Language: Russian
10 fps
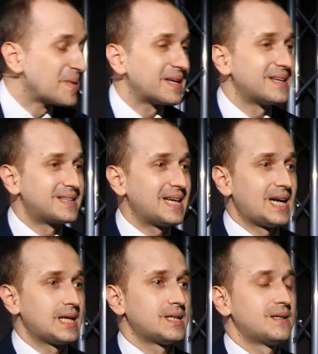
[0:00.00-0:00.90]
Э,
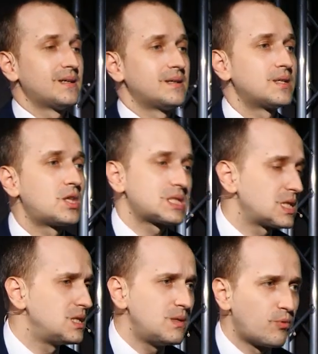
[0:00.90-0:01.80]
да, э,
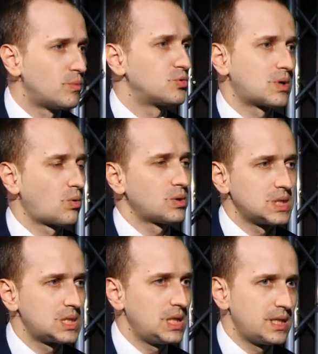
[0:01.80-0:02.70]
честно, не помню, какое
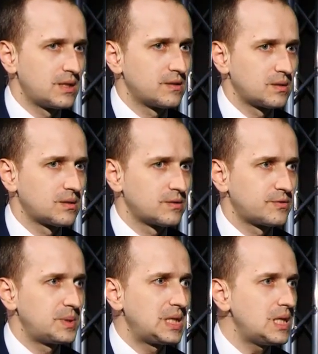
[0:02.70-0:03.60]
население
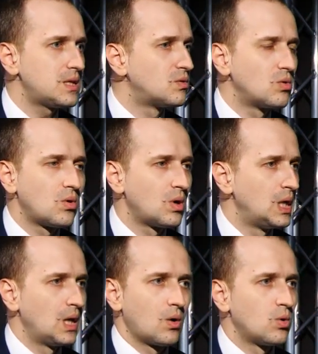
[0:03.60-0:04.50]
в Пекине, но
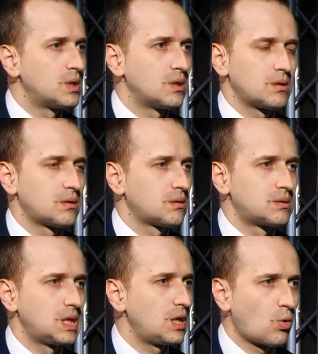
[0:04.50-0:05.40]
он э,
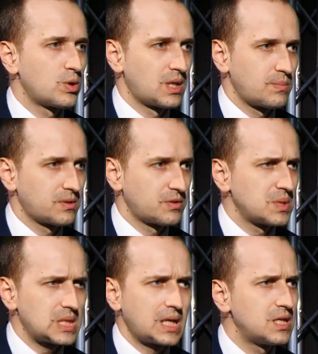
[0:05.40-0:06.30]
далеко не на первых местах.